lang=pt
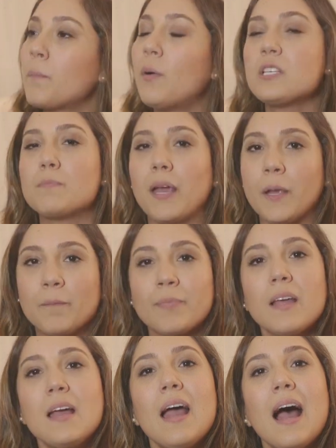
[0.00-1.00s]
Pois bem,
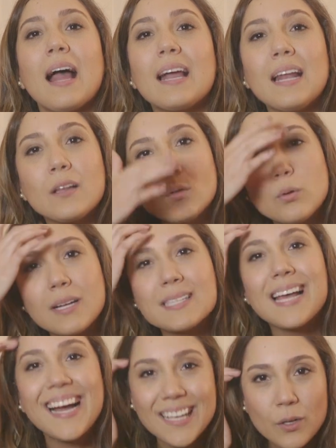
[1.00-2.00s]
a criatura
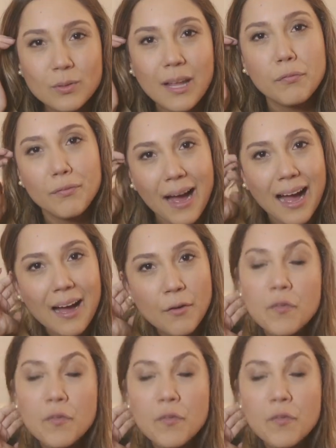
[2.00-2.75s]
saiu na farra,